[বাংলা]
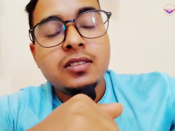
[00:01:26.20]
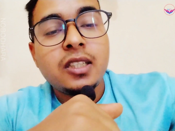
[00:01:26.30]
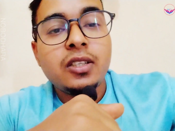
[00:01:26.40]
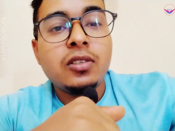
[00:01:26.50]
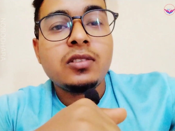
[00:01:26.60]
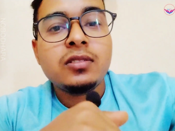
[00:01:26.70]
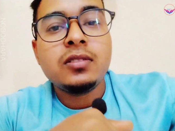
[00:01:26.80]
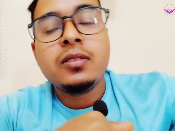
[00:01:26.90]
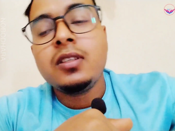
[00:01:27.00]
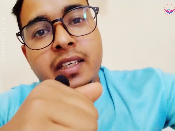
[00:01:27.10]
যাই হোক
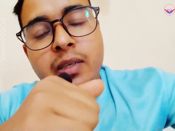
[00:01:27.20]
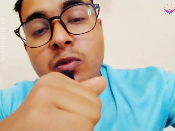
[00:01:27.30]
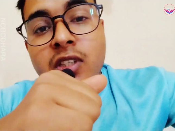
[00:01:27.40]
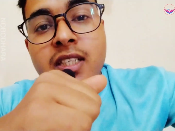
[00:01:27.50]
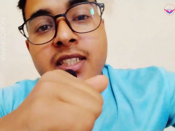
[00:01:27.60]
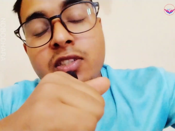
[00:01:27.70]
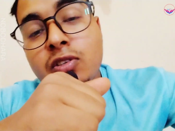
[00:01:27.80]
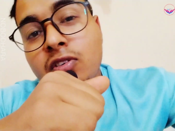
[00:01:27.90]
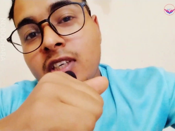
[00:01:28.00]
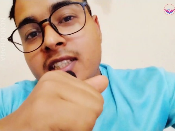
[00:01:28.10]
এমন না যে
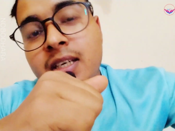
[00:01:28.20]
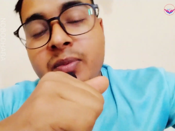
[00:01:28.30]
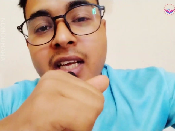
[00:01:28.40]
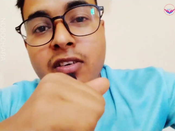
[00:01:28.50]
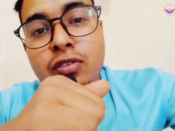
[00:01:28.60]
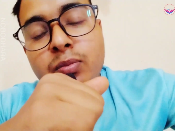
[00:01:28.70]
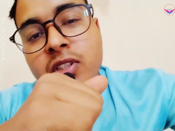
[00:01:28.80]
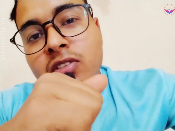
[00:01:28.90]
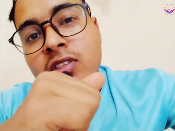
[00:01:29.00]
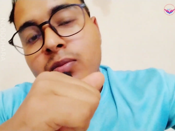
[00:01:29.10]
স্কুল কলেজে আমরা আনন্দ
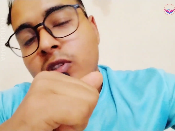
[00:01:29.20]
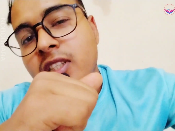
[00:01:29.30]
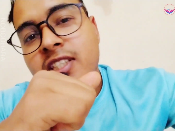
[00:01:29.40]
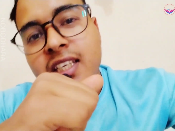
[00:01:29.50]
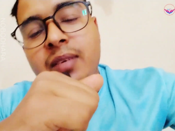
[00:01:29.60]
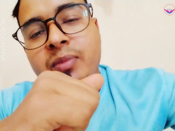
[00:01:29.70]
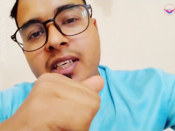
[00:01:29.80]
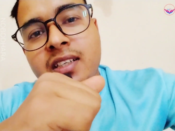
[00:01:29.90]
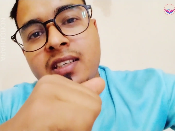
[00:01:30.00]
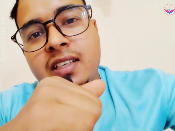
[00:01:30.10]
বিনোদনের মধ্যে ছিলাম না
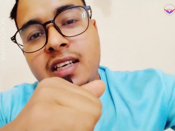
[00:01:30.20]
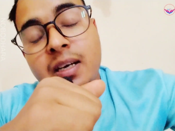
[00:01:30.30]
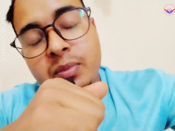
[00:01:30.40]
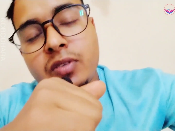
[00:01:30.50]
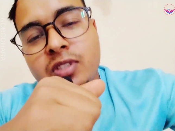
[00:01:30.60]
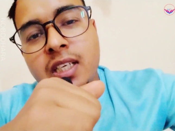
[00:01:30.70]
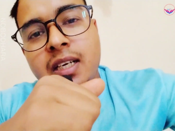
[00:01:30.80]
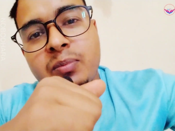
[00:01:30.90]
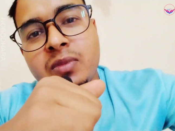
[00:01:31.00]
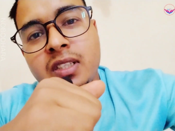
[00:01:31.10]
আমরাও
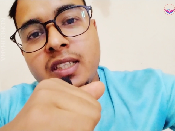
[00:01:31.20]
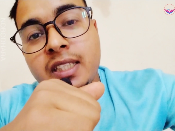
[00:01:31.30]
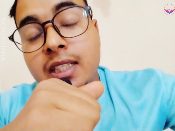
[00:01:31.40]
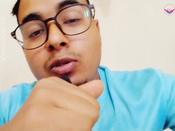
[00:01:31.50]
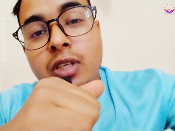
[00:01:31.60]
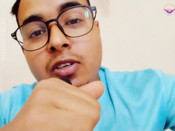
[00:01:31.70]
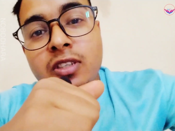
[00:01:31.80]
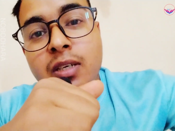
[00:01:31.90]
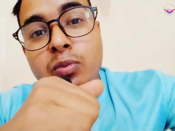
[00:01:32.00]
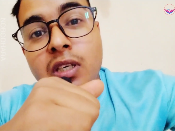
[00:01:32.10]
ছিলাম কিন্তু
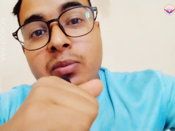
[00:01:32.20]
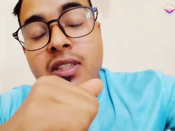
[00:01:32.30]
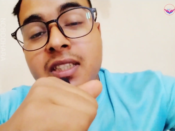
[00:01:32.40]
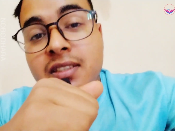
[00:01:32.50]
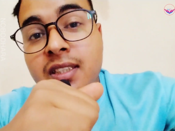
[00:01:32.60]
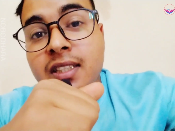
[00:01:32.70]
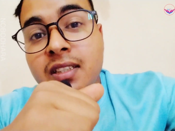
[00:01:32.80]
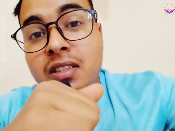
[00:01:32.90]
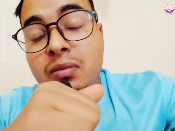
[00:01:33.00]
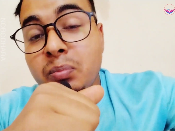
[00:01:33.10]
এখনকার পোলাপানের যে
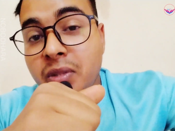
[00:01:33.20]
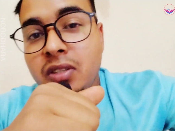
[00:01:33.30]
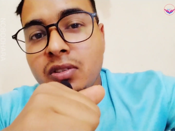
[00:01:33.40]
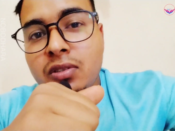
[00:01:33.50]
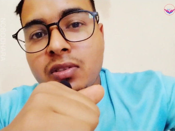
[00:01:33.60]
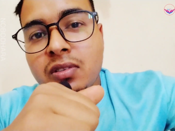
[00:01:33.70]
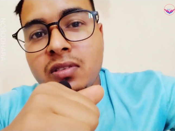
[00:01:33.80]
বিনোদন